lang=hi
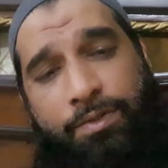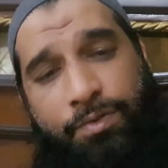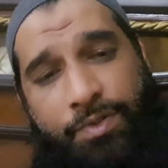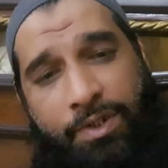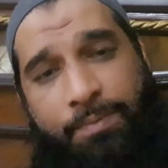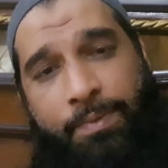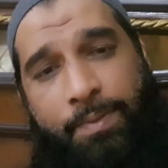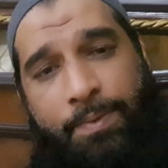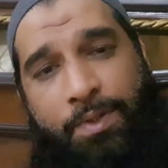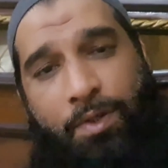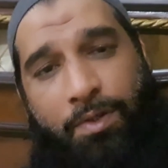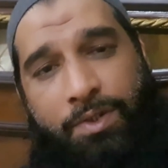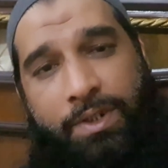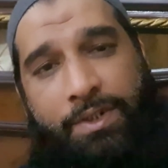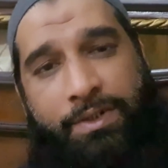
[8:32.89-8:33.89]
तो सिंध में भी
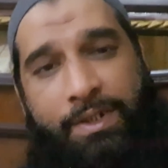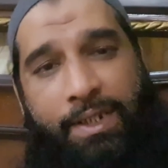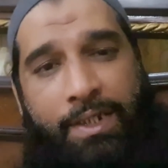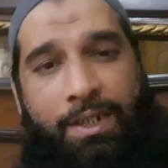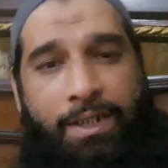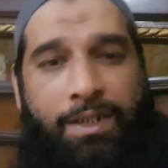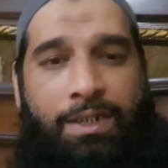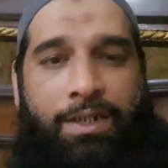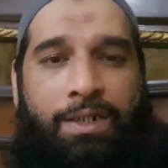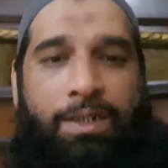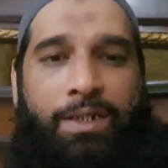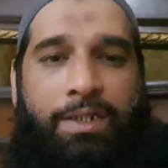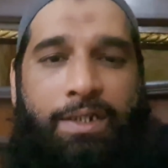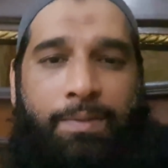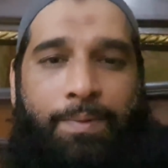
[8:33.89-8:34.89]
डॉक्टर्स हैं
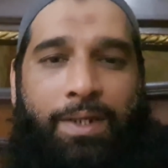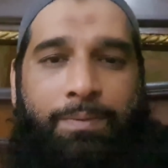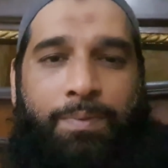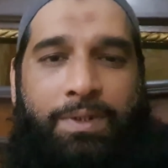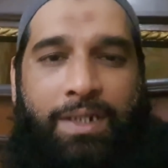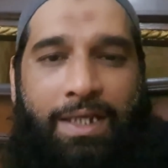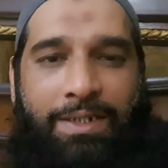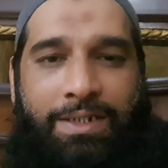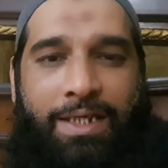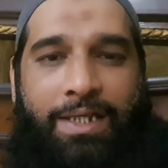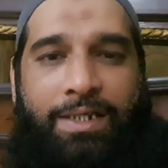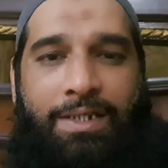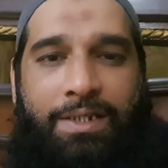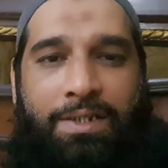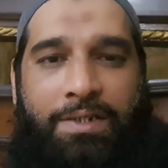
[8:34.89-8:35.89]
ये बात बताई
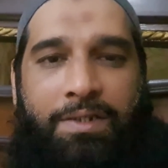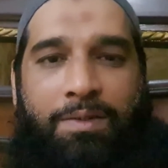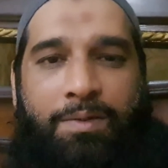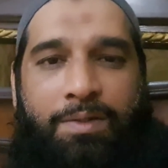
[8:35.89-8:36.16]
जाएगी